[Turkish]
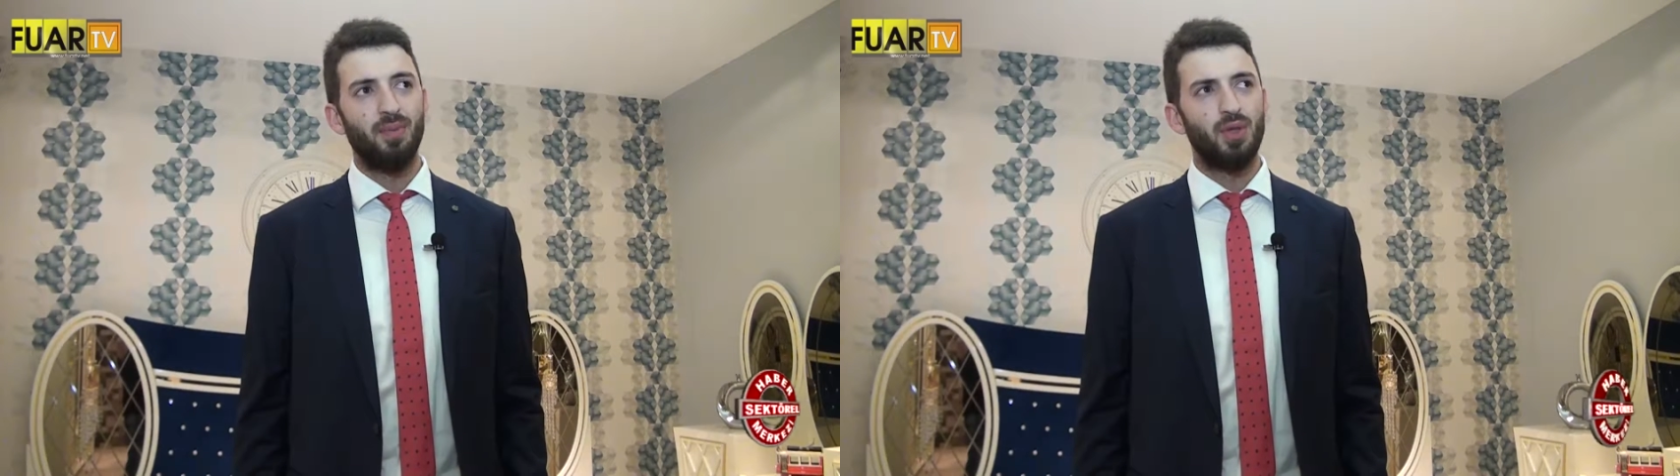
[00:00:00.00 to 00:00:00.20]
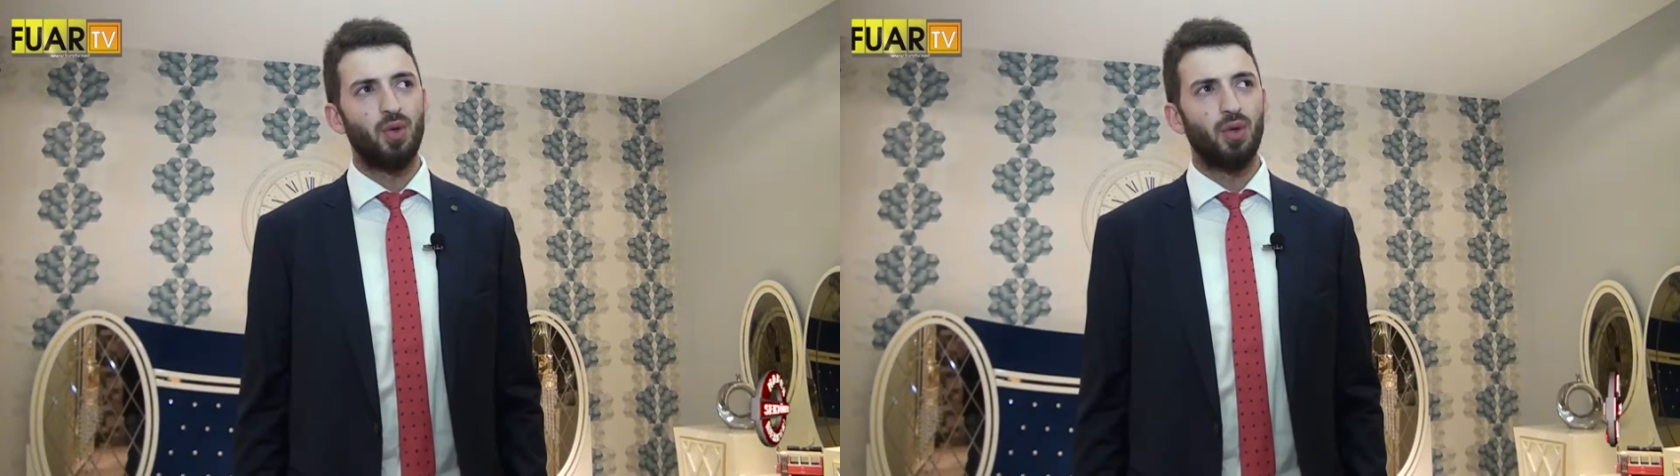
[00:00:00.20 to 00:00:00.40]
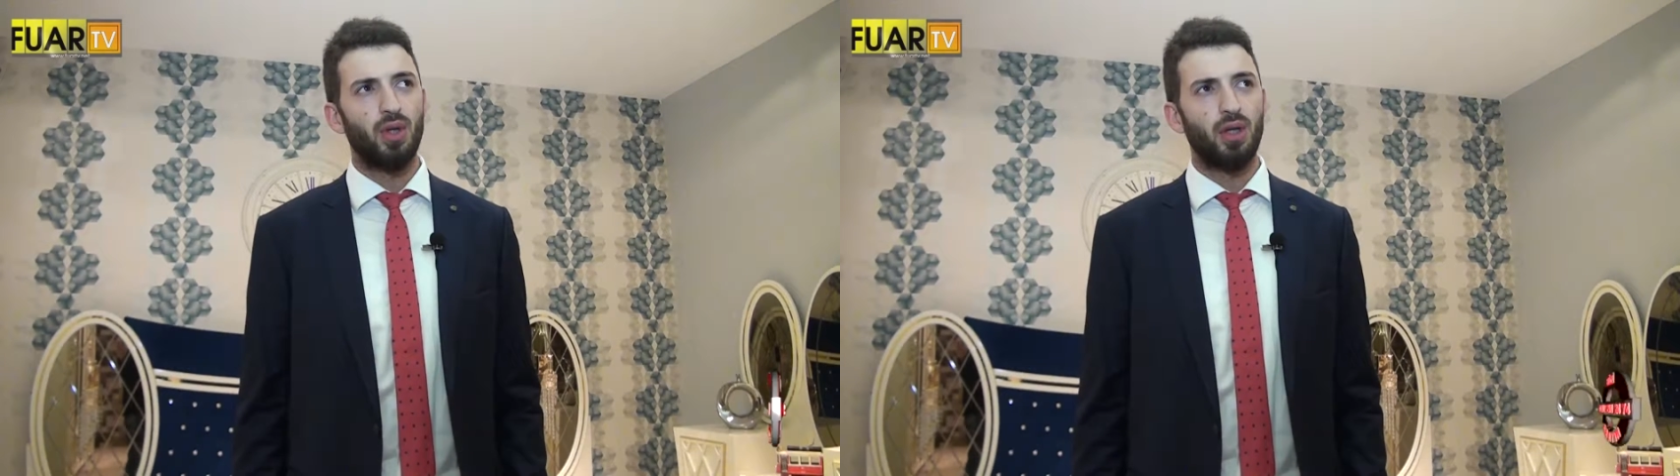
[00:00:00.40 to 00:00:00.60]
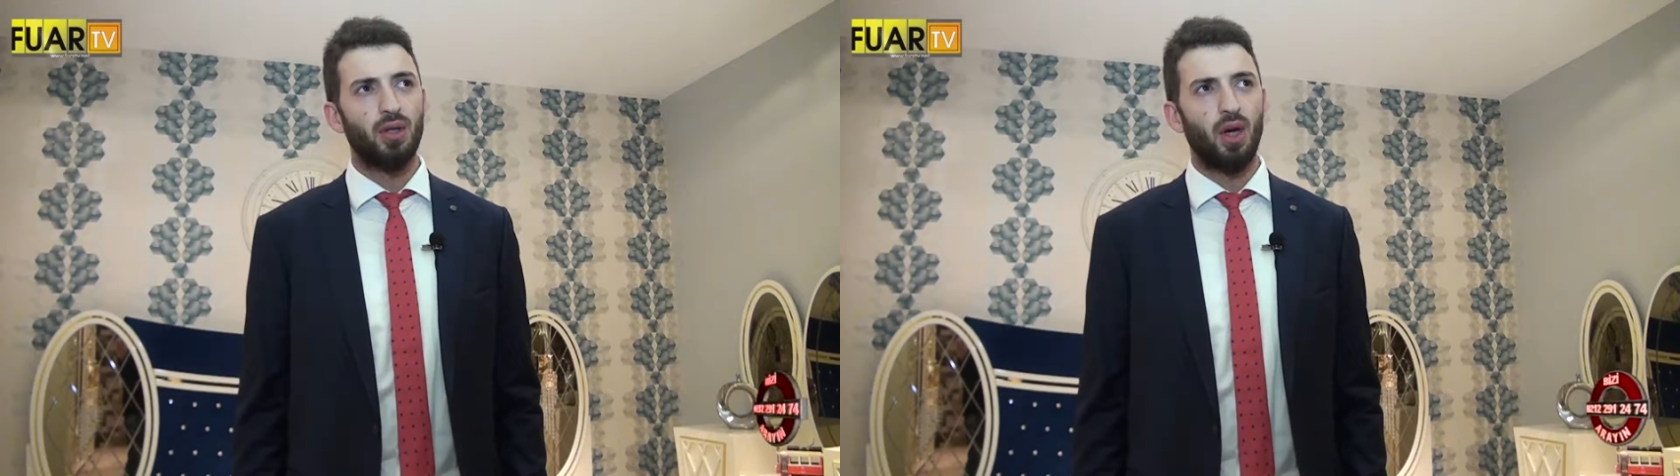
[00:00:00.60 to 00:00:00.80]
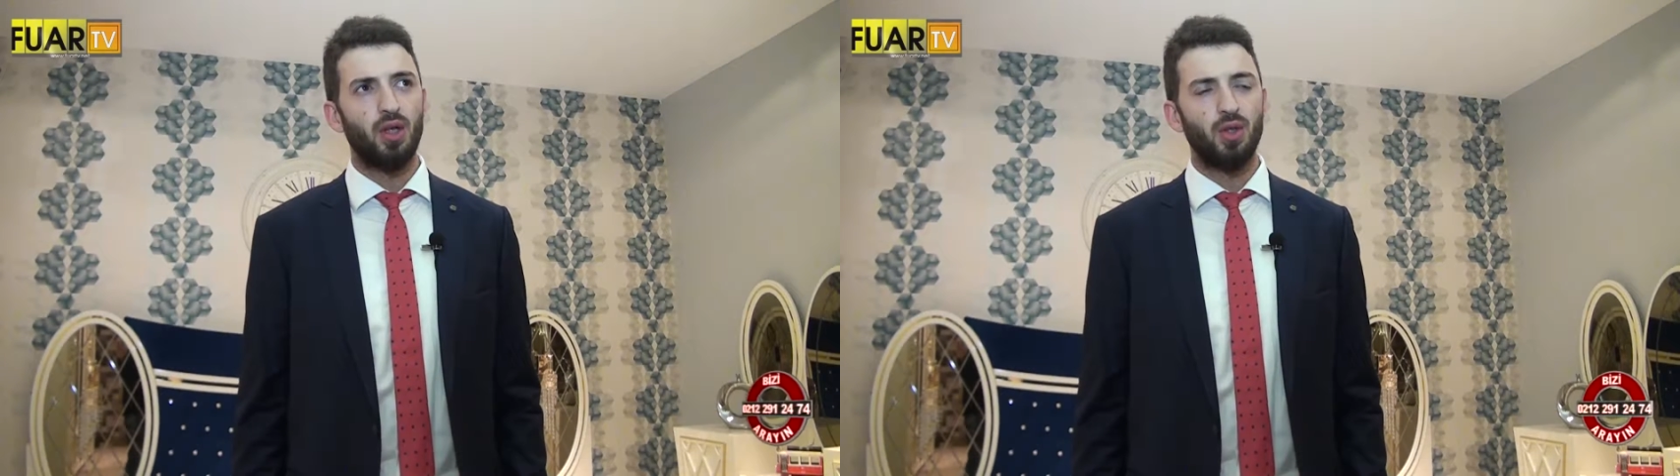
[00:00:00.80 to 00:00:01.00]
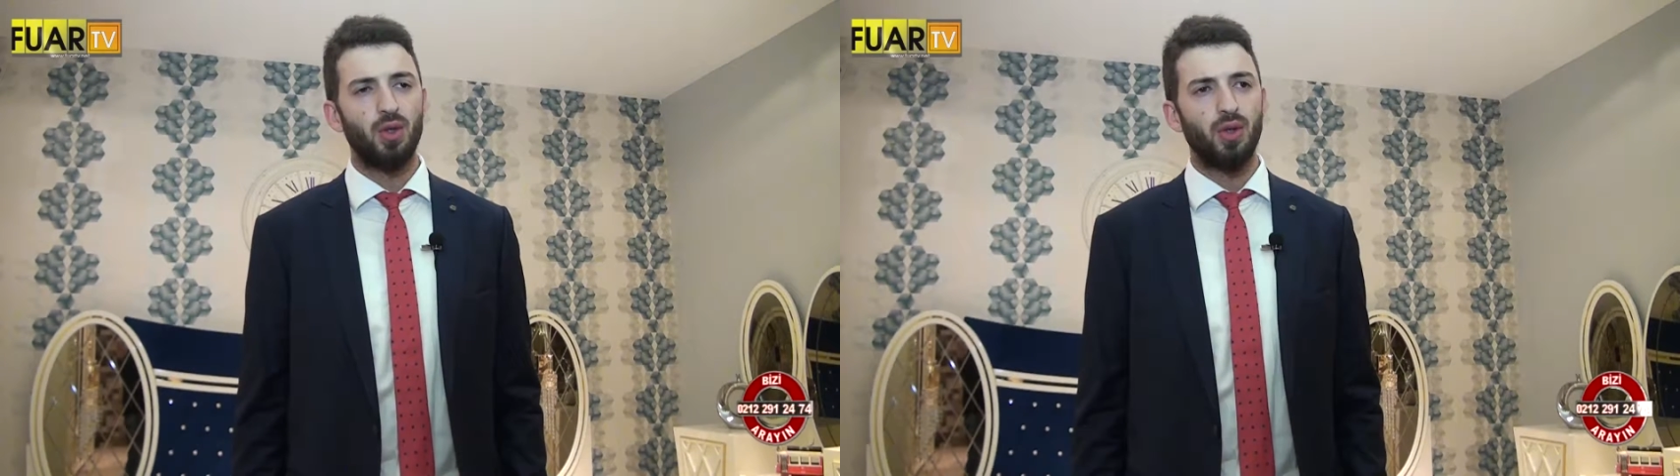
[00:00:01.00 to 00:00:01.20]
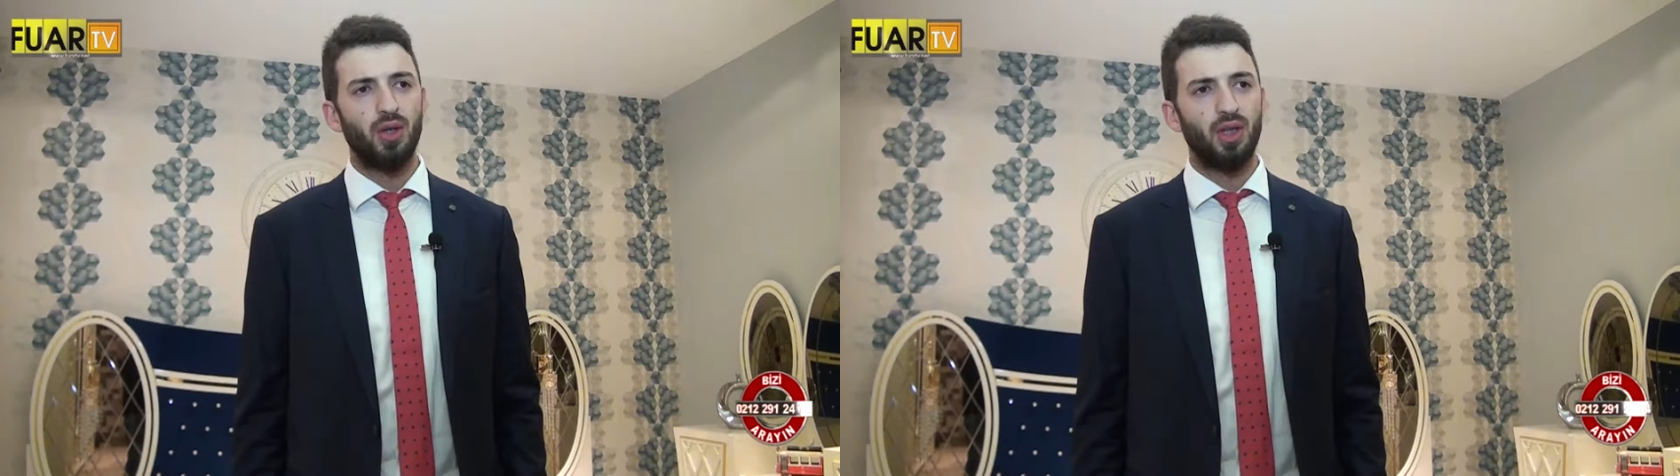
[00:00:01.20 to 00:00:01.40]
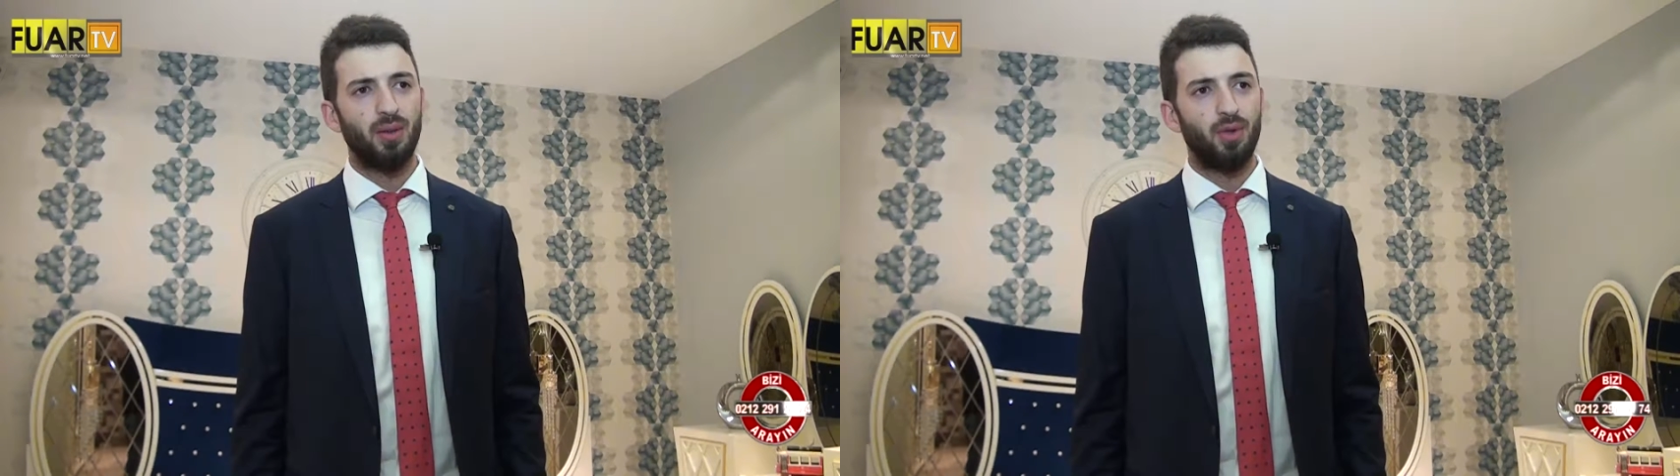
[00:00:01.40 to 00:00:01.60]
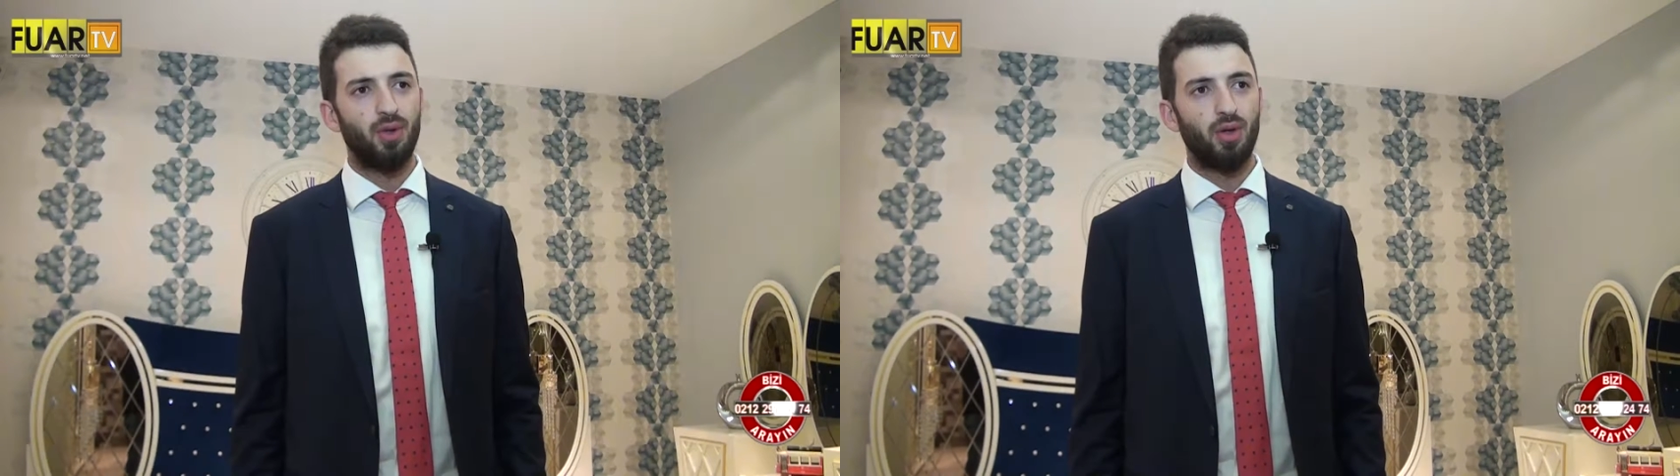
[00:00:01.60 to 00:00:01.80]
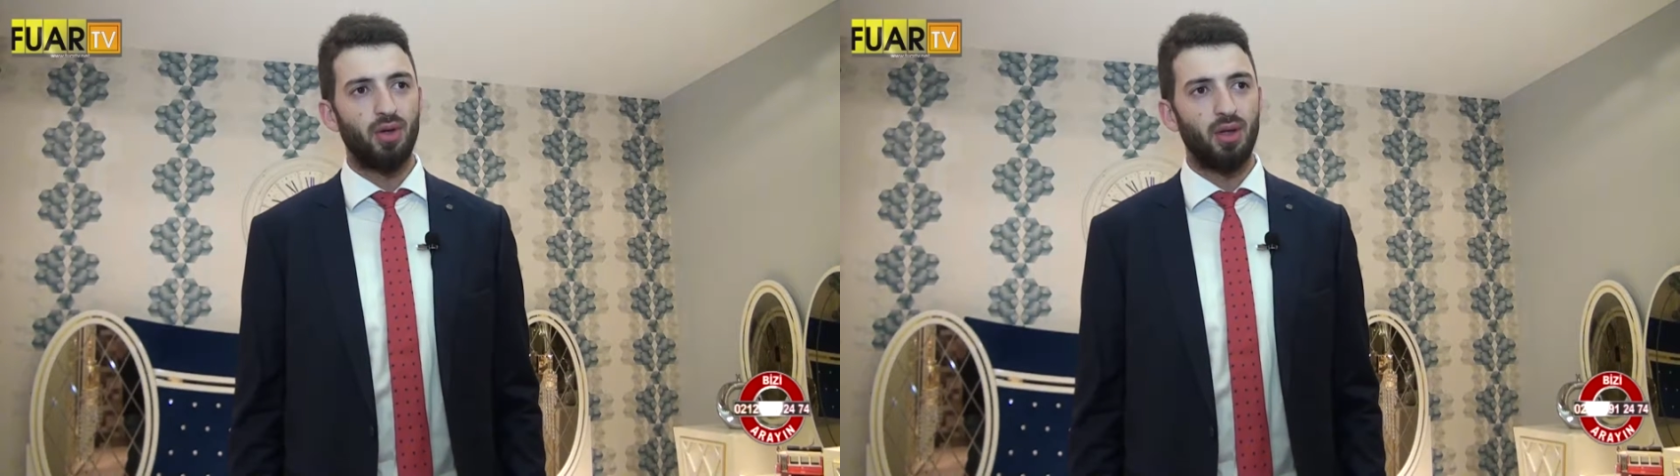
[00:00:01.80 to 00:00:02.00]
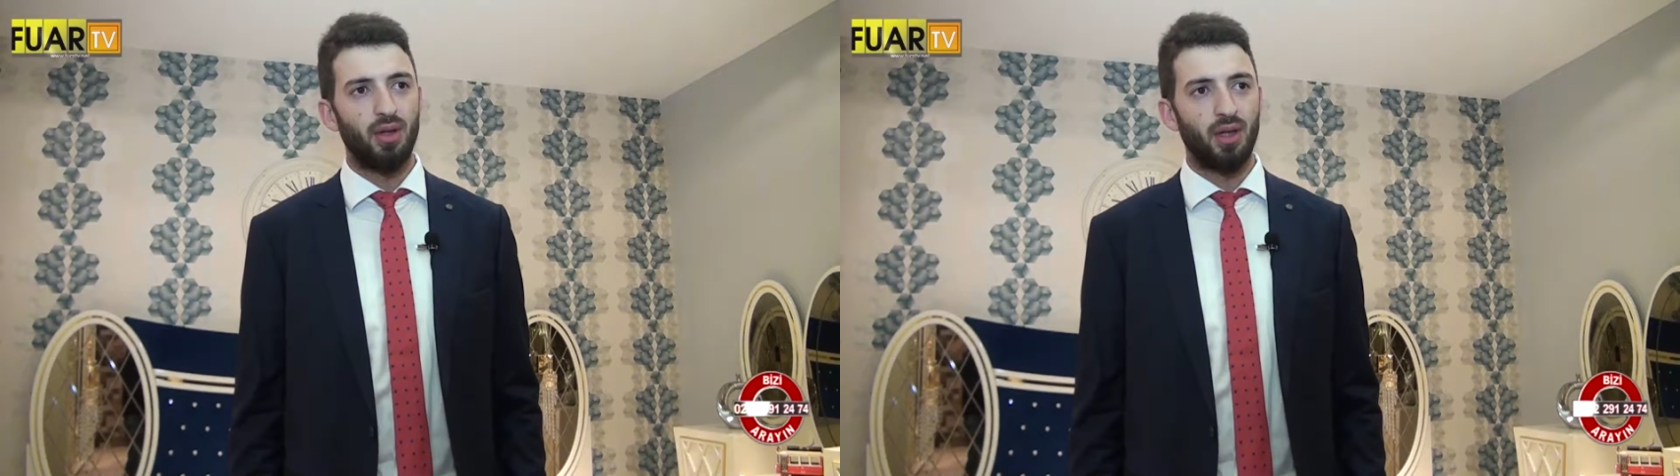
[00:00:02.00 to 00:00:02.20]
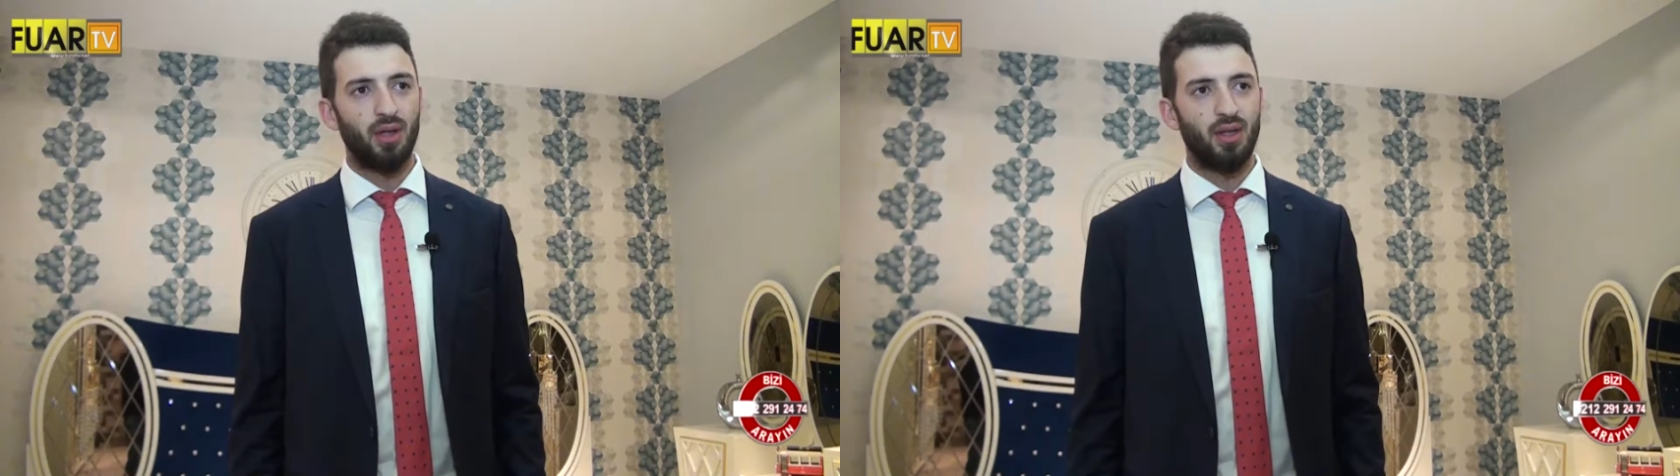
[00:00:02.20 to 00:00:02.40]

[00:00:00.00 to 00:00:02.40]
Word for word: Biz ondan aşağı yukarı 2004 yılında